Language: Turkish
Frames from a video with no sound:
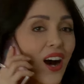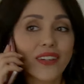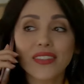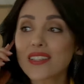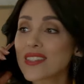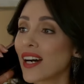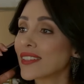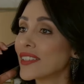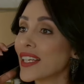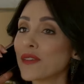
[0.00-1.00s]
Annen
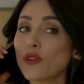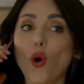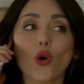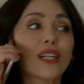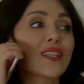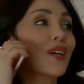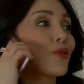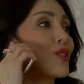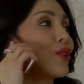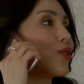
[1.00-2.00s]
zaten evde o kadar
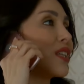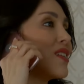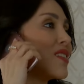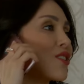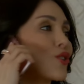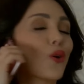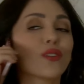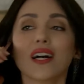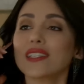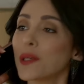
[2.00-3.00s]
güzel
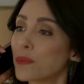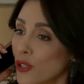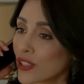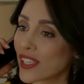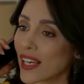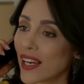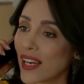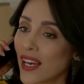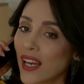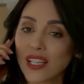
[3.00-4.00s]
organizasyonlar yapıyor ki.
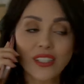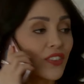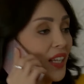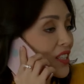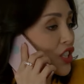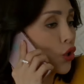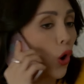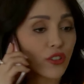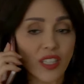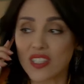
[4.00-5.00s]
Ya denizin
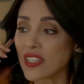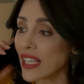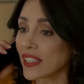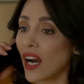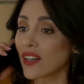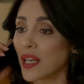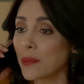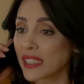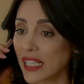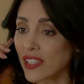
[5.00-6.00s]
ortasındaki
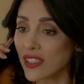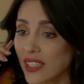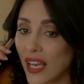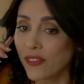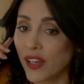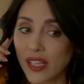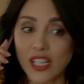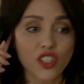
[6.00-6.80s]
adamı getirdi eve.